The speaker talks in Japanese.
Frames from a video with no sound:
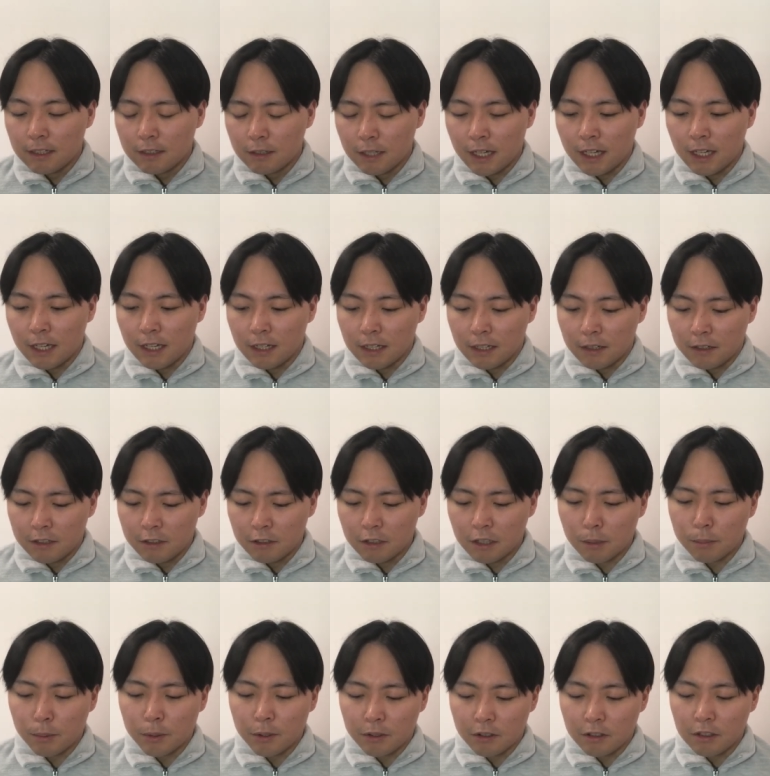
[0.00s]
えー、
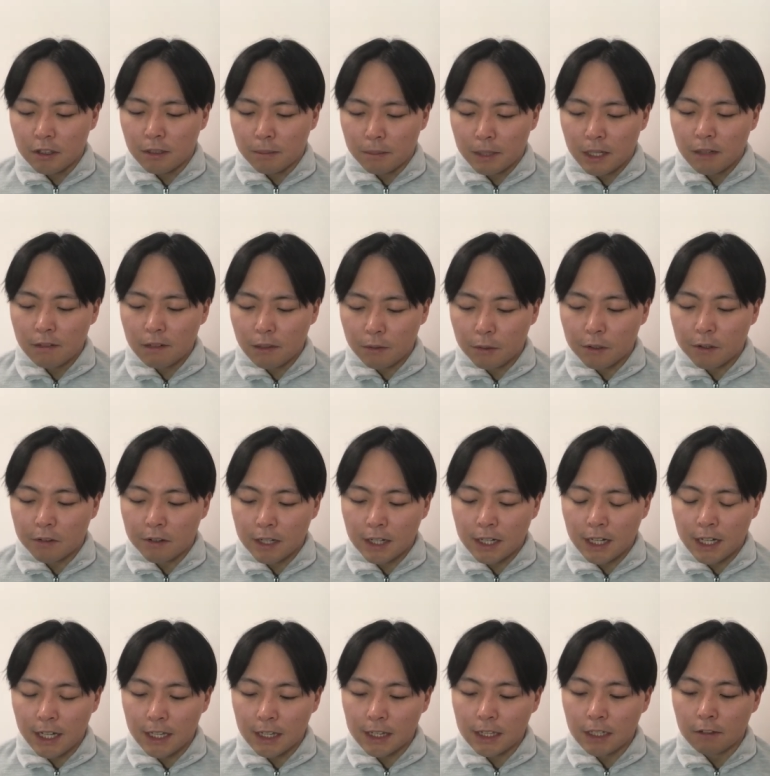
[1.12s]
ユタボン君の場合はフォロワーが
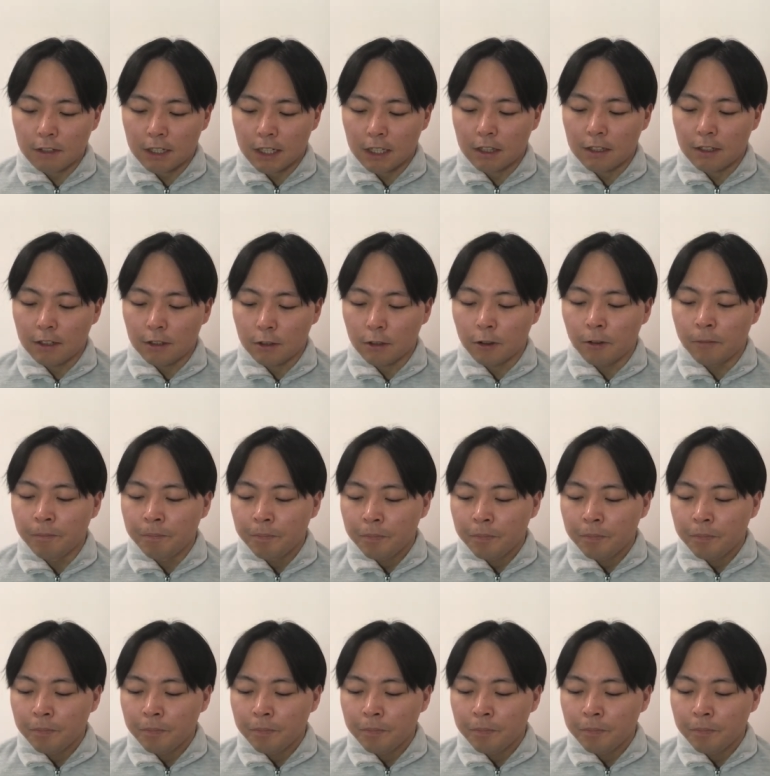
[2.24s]
減ったのかっていうと